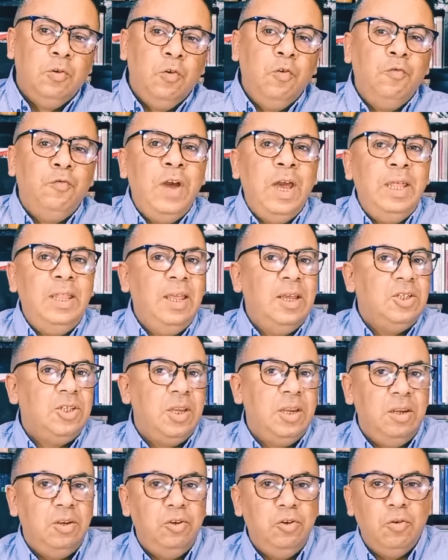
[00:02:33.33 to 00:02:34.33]
وفي هاد
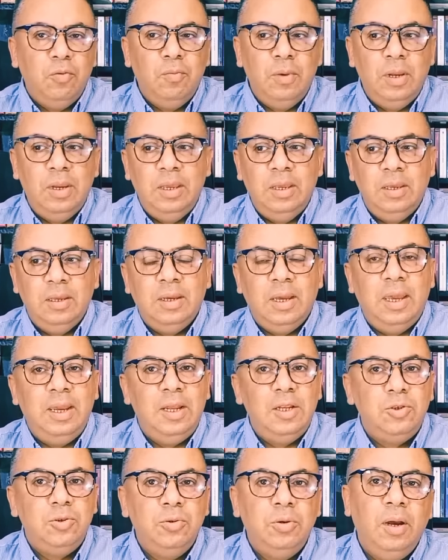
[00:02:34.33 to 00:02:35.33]
العشرين يوم اللي
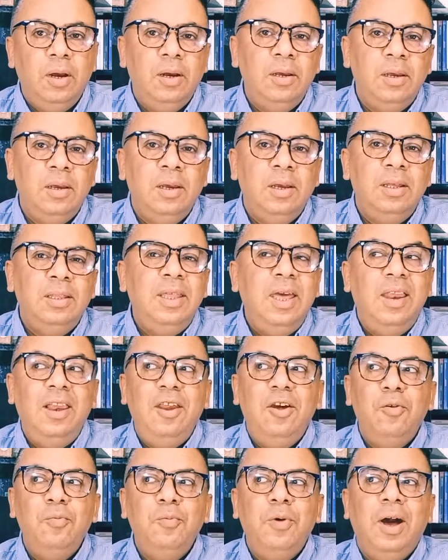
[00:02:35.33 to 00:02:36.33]
عيجلسوها دار
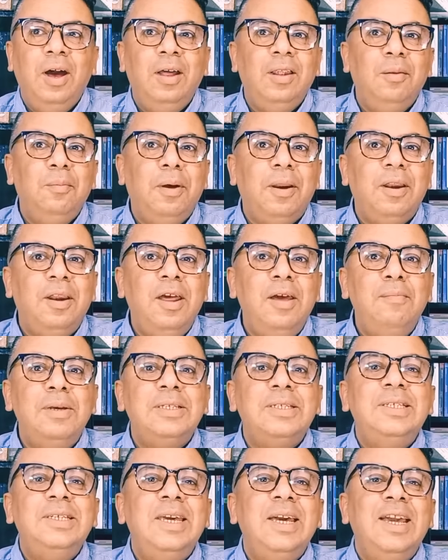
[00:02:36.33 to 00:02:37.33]
ليهم واحد البرنامج
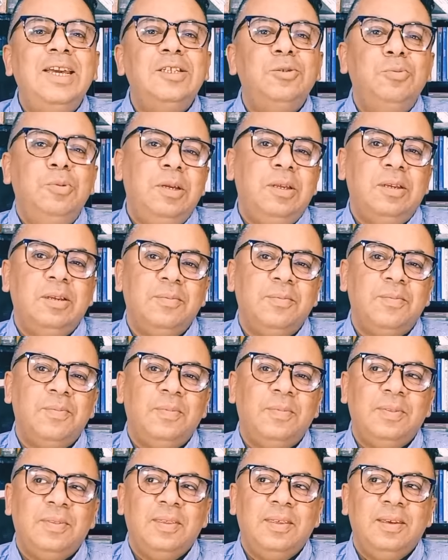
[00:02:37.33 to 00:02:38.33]
سياحي زوين
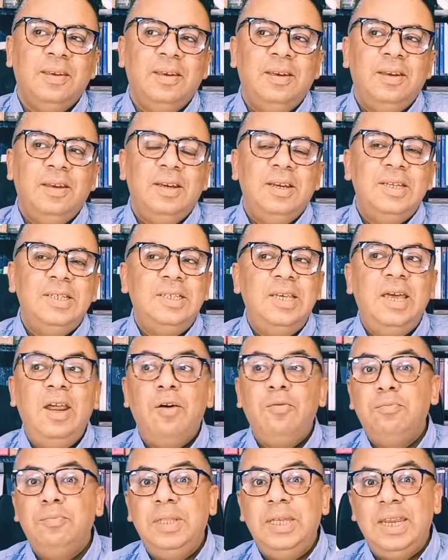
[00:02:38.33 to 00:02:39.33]

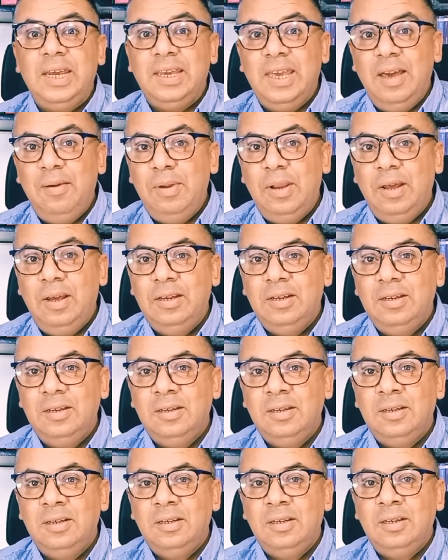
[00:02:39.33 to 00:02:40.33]
سراو المدينه كامله
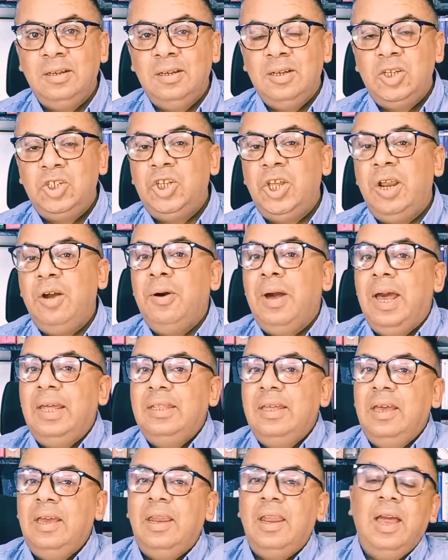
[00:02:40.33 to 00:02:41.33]
شراو
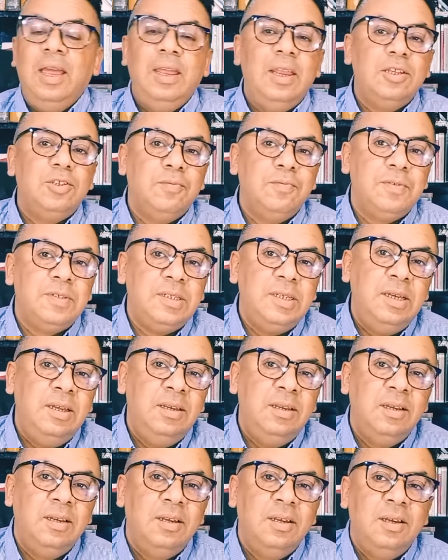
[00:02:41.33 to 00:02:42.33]
هدايا لعائلاتهم
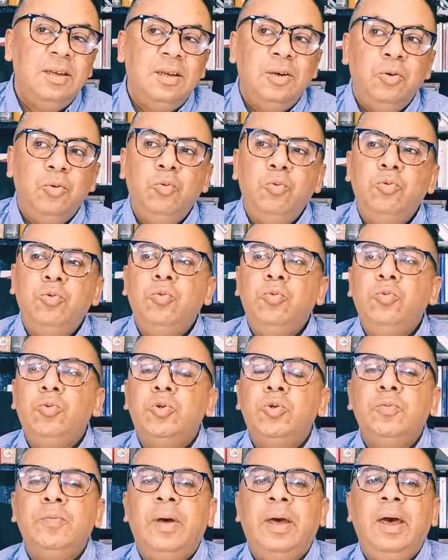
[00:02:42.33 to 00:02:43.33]
الصين
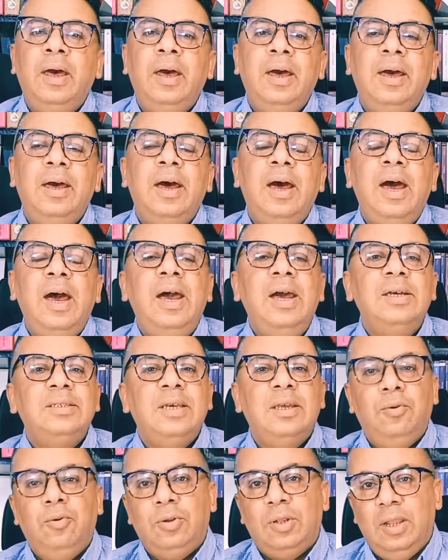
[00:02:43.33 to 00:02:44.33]
ودوزوا معاه
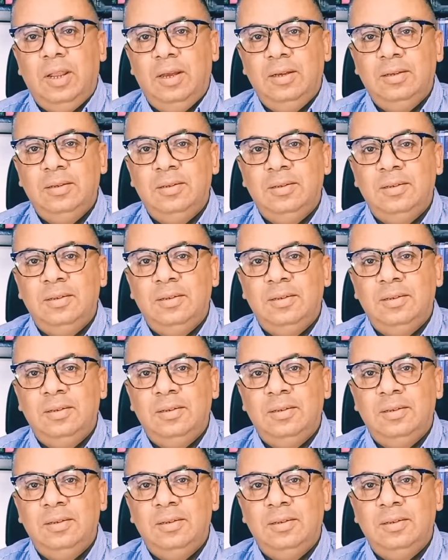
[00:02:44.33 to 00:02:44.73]
احسن عطله